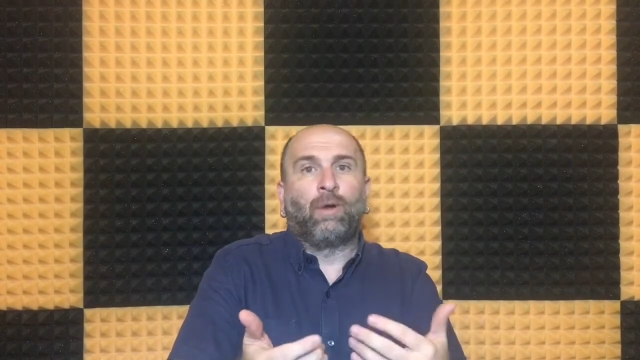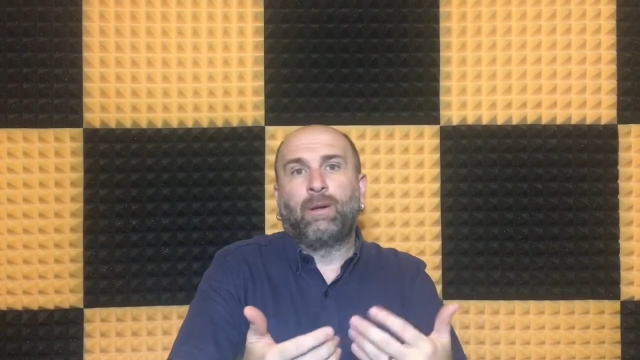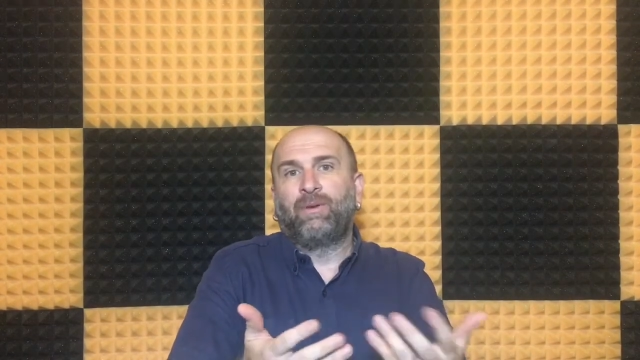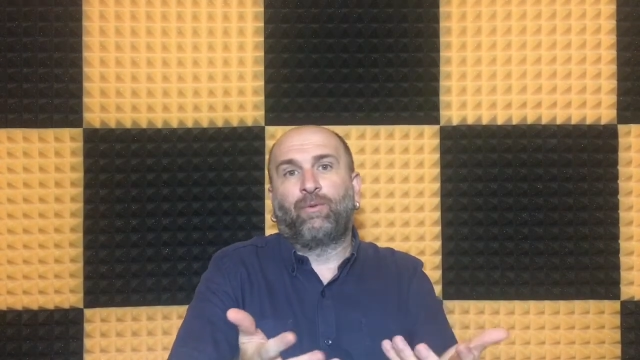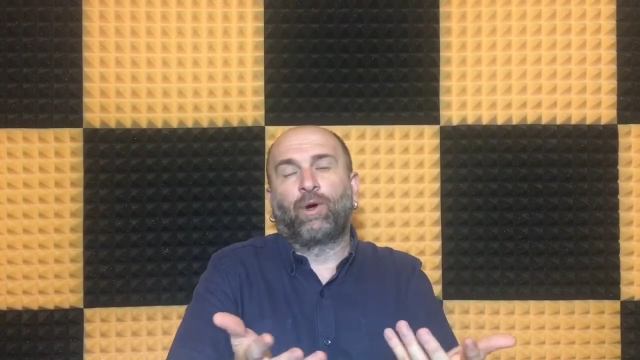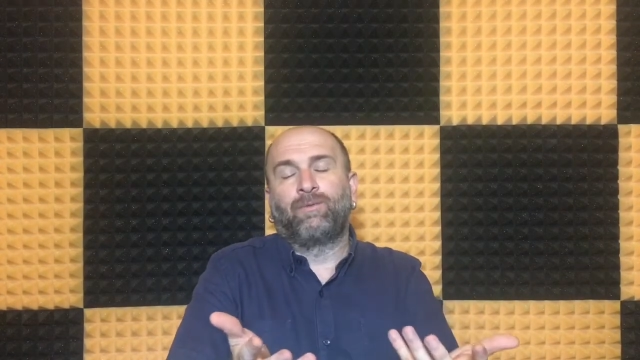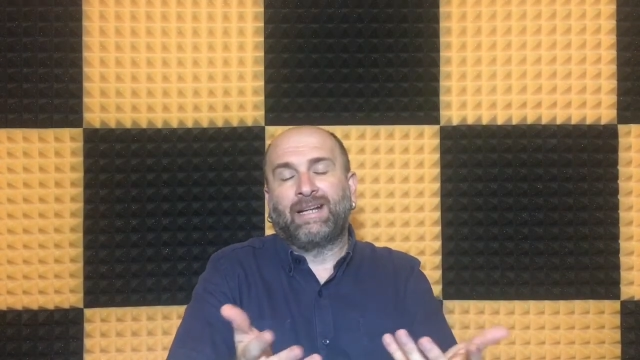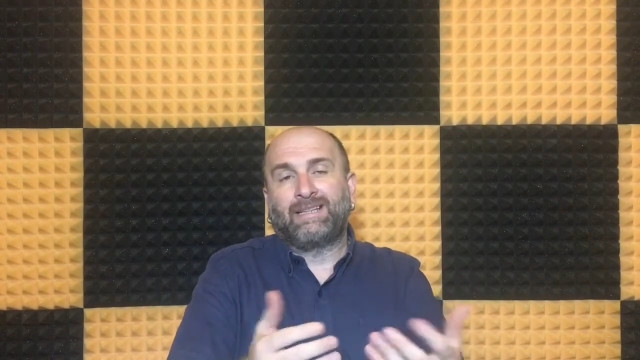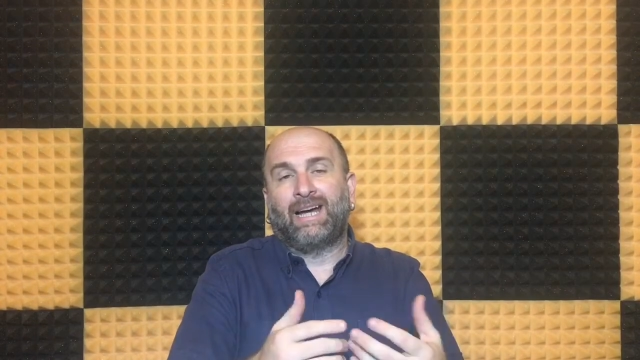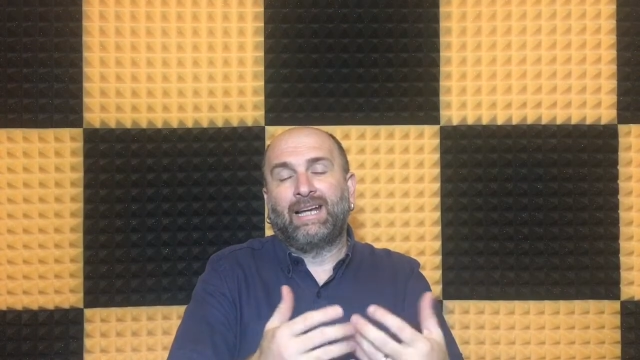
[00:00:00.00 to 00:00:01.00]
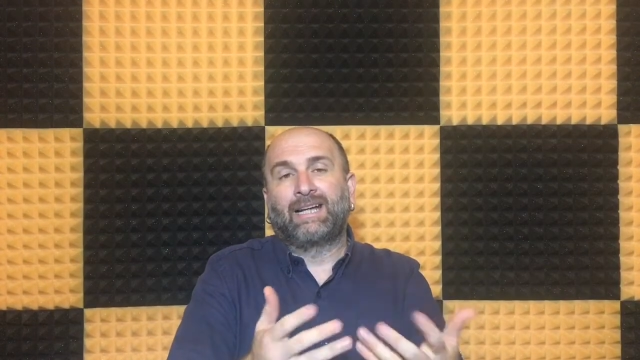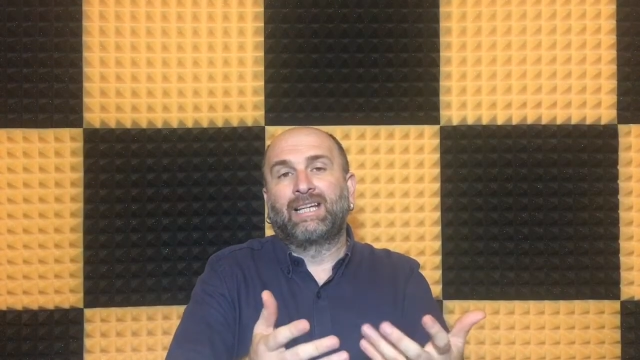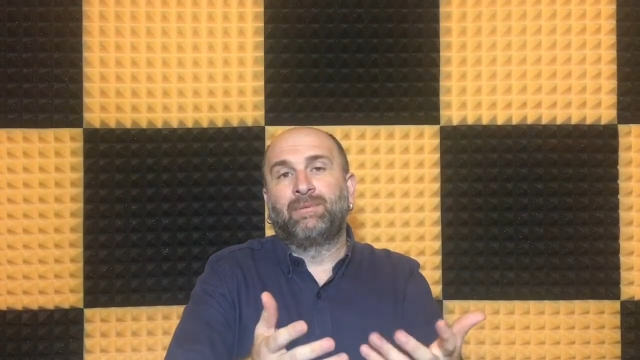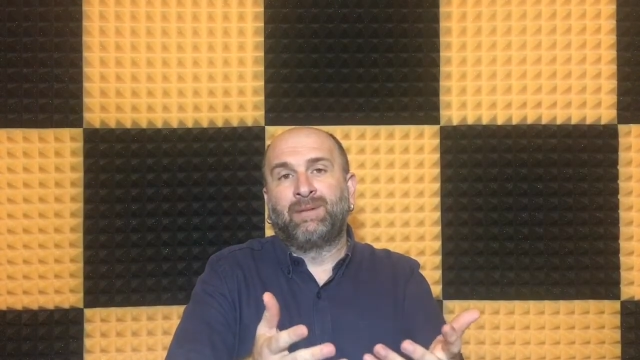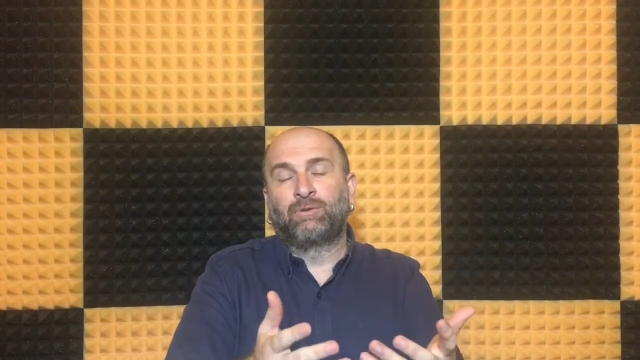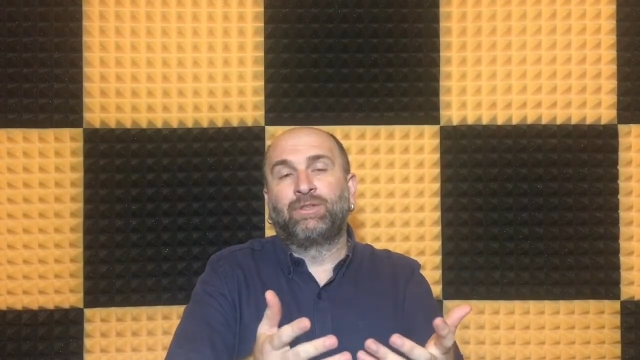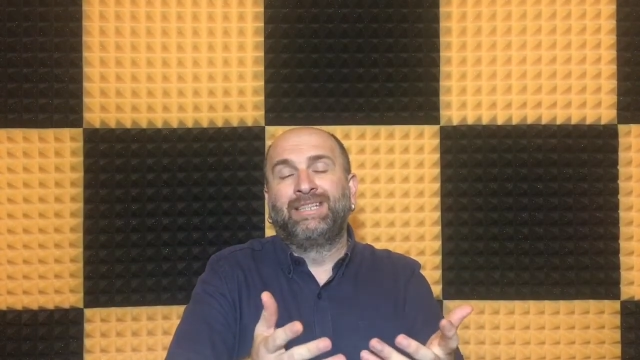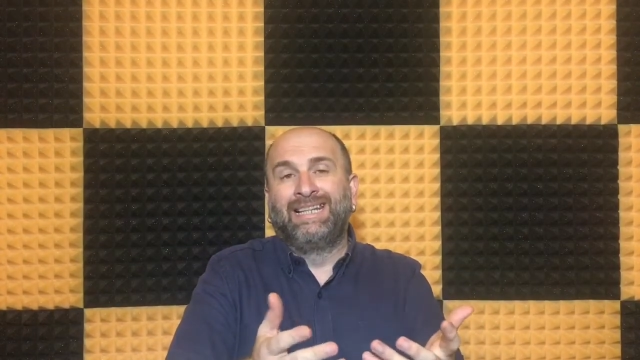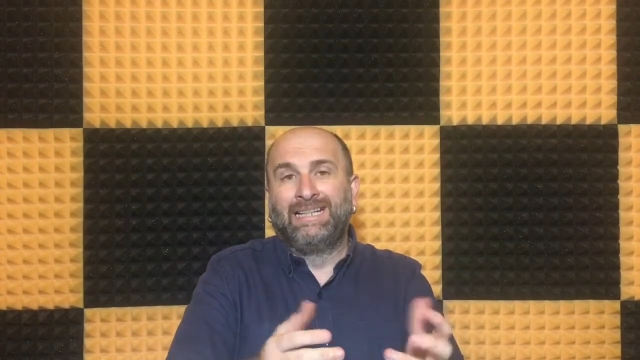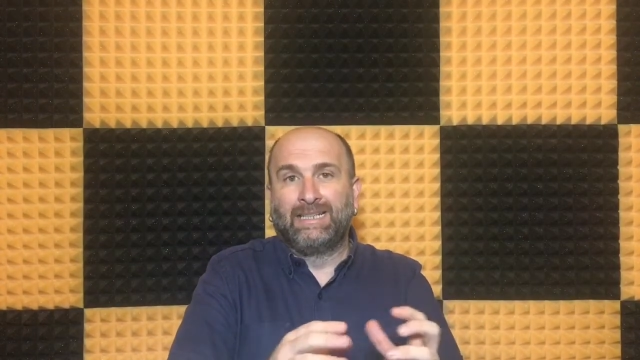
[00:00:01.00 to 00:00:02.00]
böyle bir forvetle alakalı bir mevzu
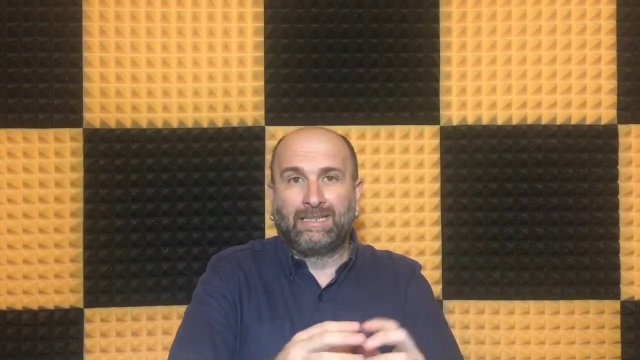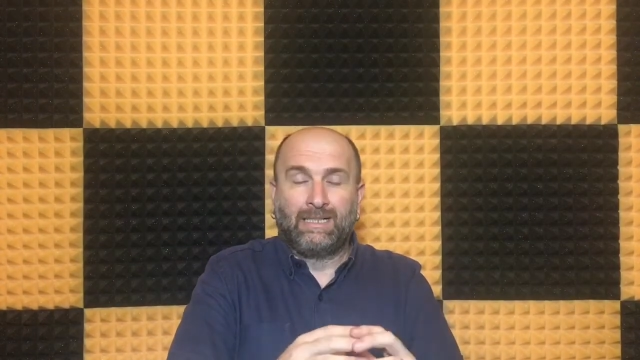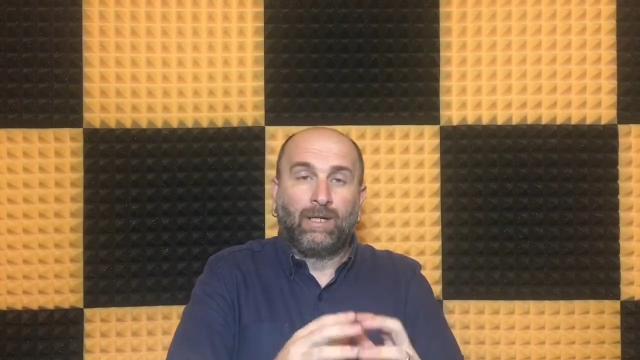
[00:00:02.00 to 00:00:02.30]
değildi.